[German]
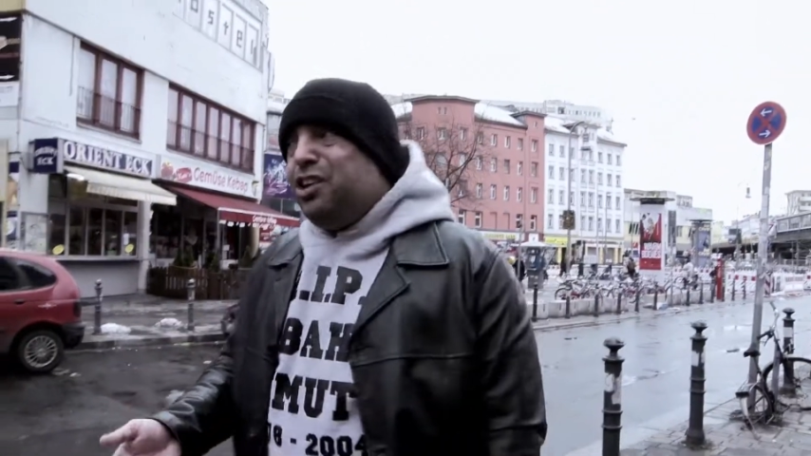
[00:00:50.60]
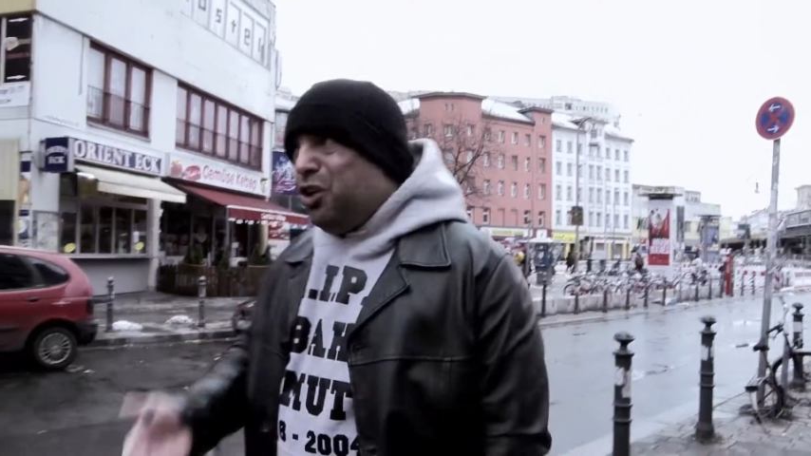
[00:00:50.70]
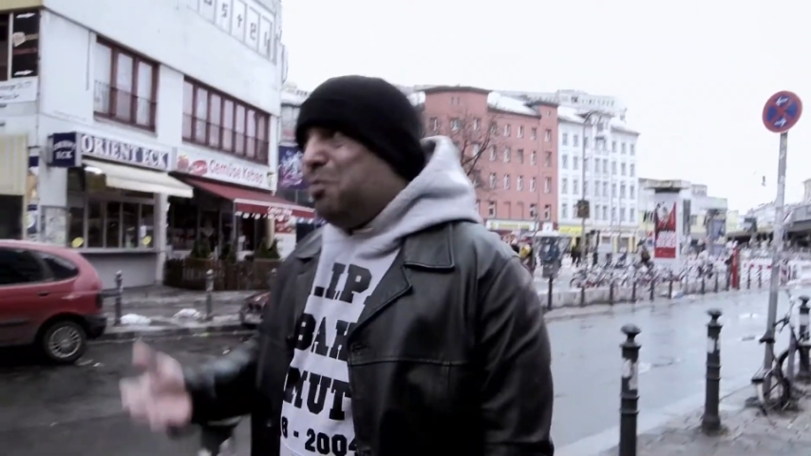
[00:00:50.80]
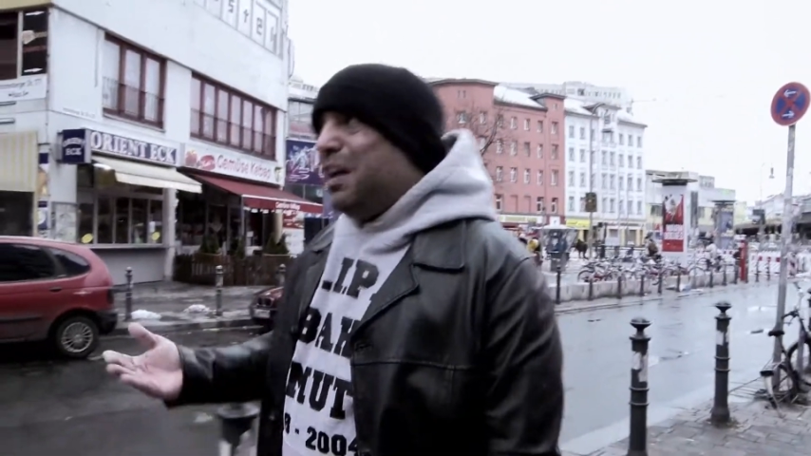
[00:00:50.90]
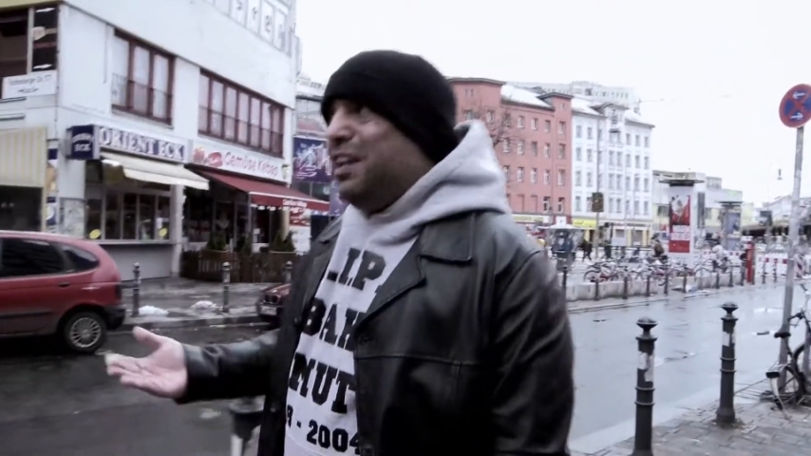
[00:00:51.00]
ich
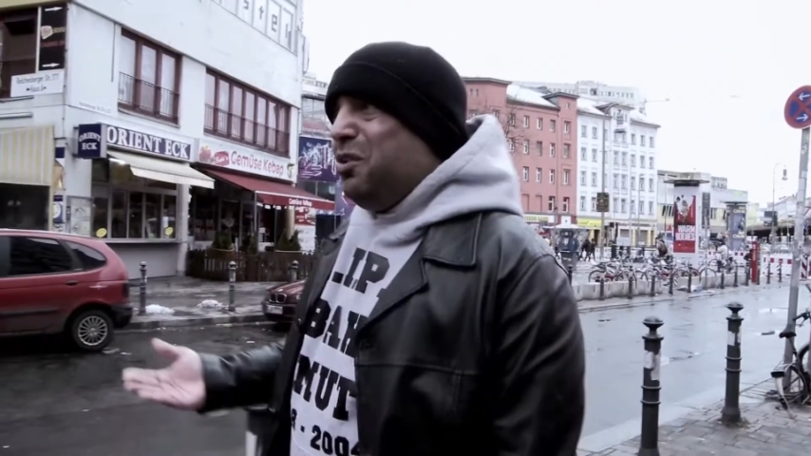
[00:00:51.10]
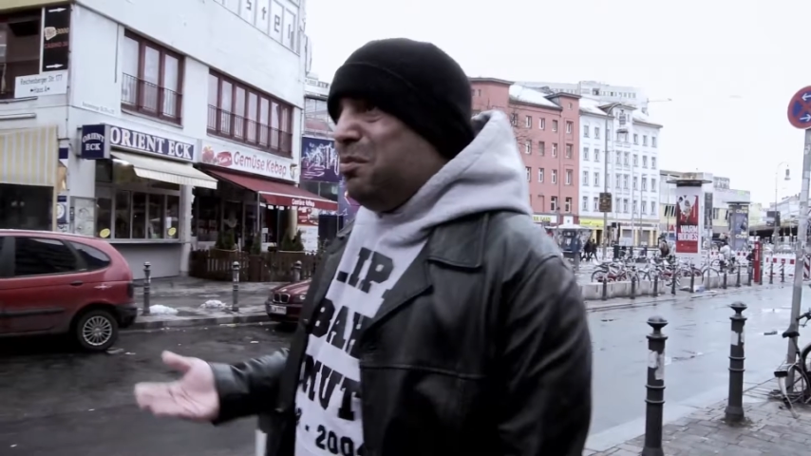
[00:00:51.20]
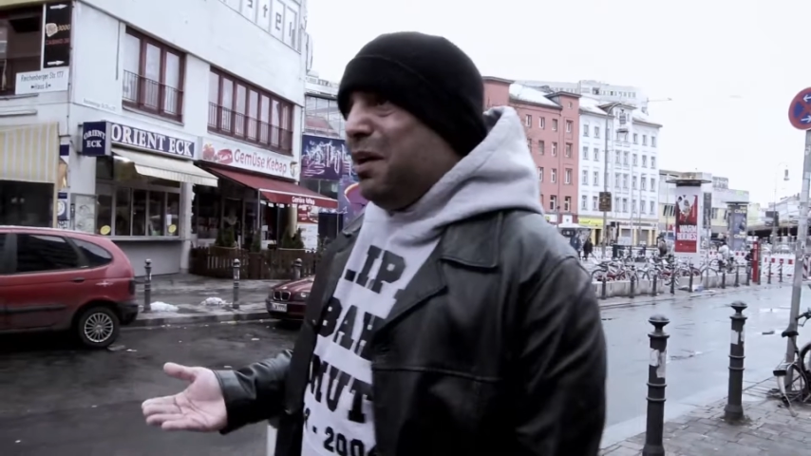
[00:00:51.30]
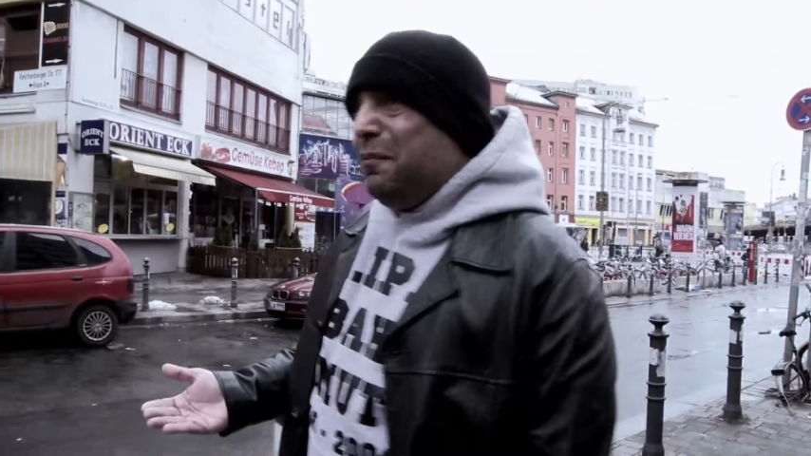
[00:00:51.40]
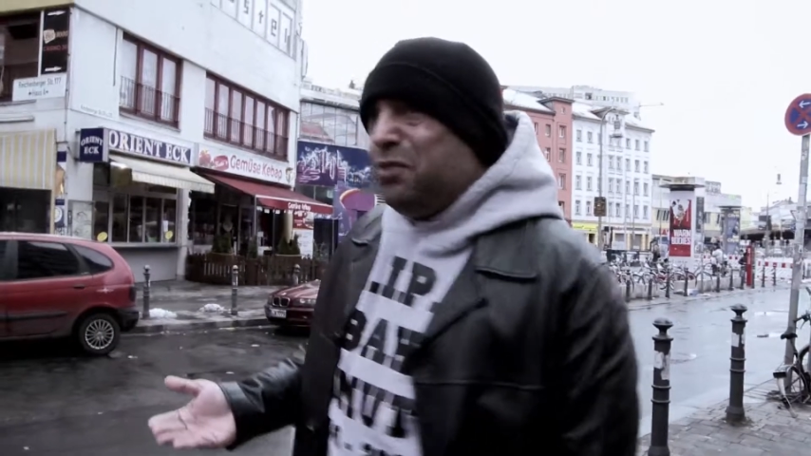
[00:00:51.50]
auch mal Erklärung
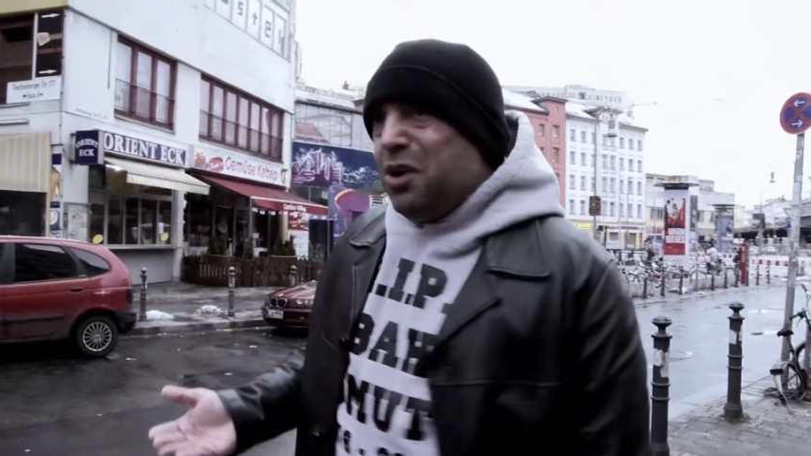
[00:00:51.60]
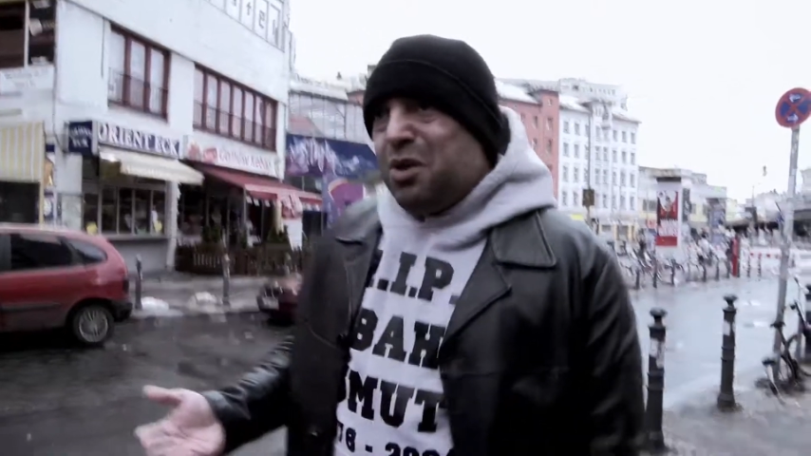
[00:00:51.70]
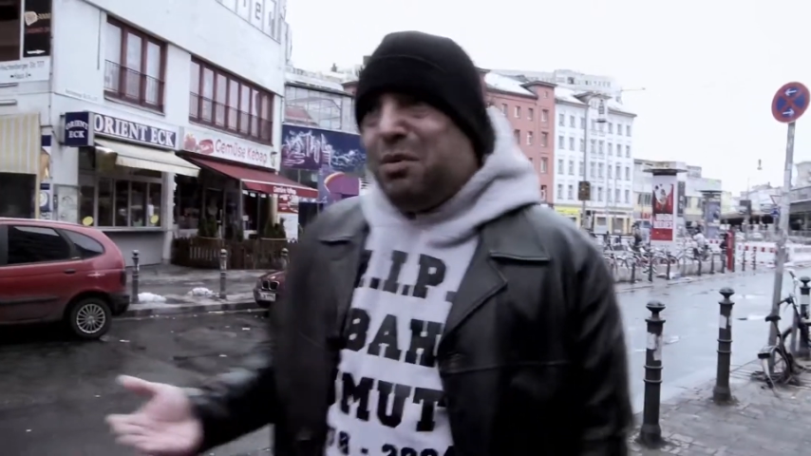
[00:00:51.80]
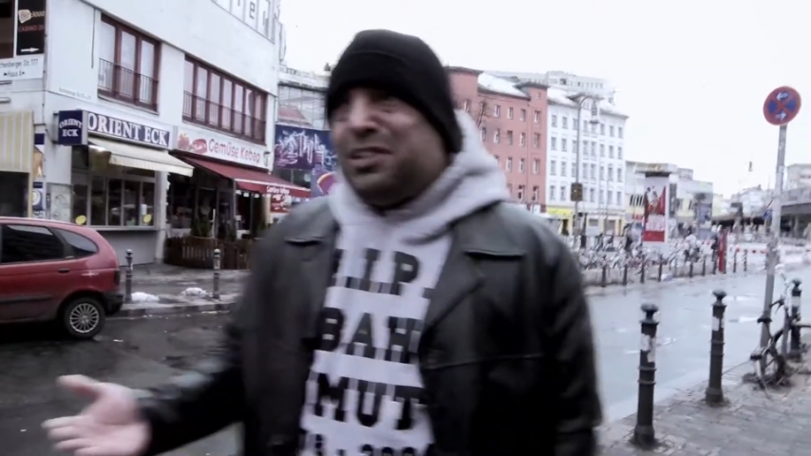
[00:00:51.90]
machen. Guck mal,